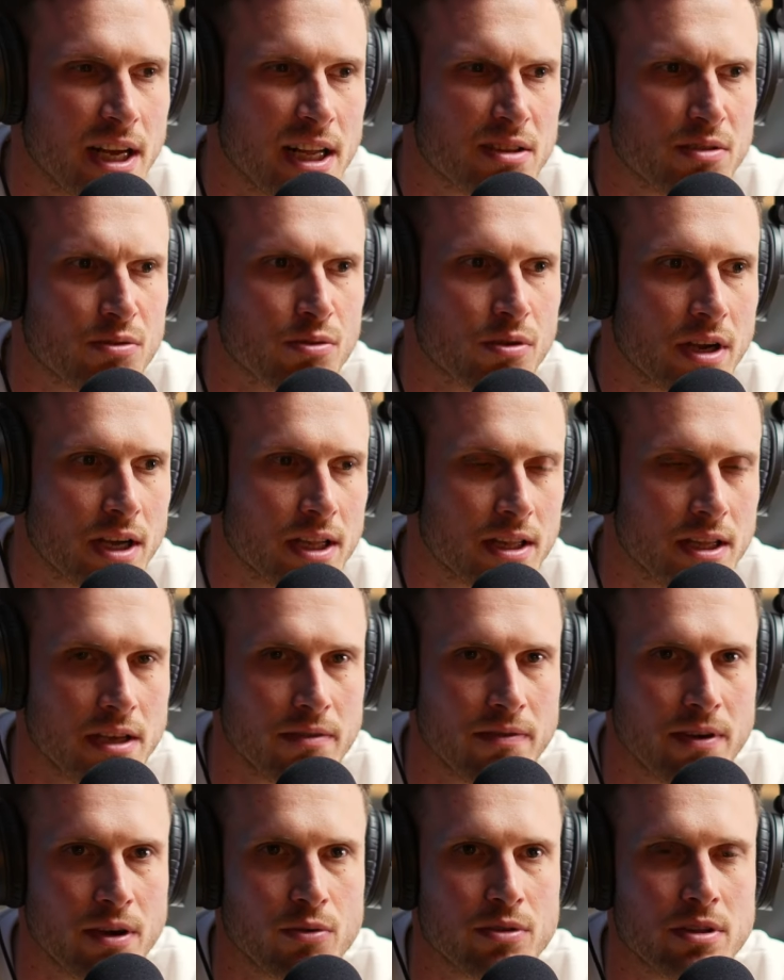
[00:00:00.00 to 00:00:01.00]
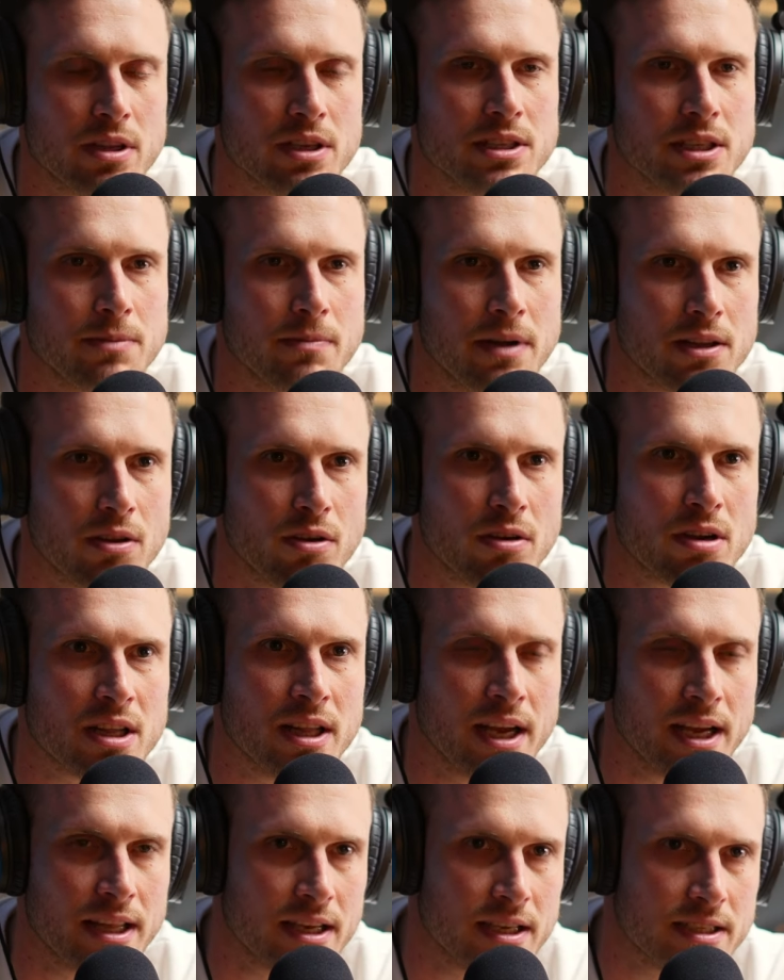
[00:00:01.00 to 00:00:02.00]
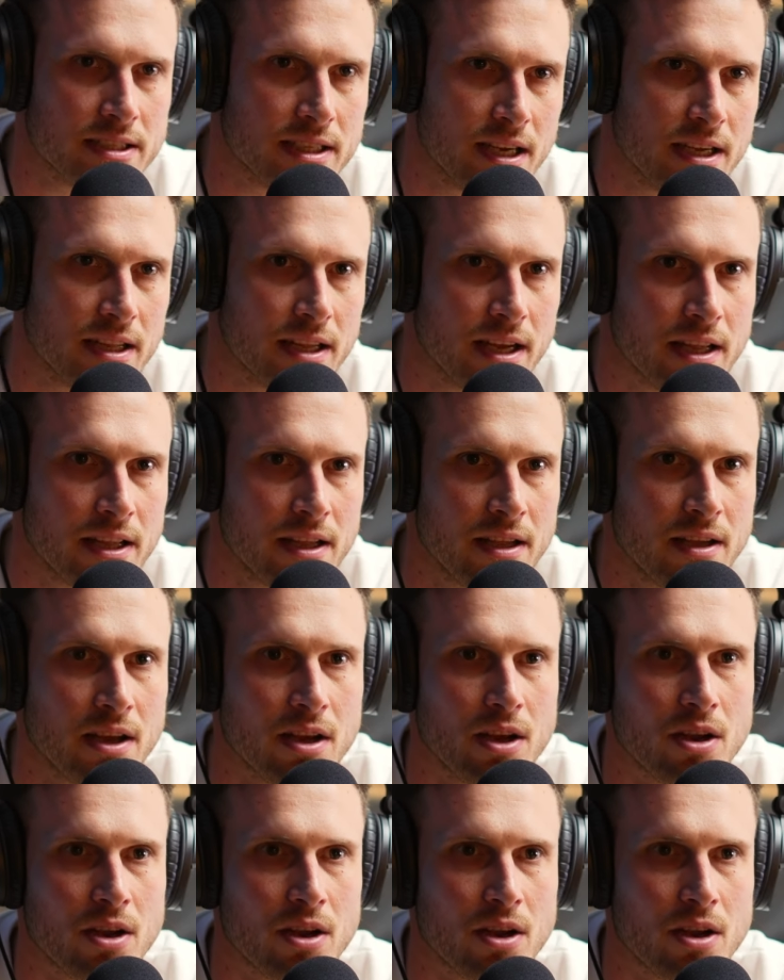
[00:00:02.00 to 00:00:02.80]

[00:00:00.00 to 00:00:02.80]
halt lukrativer und ich nehme halt auch kleinere Sachen an.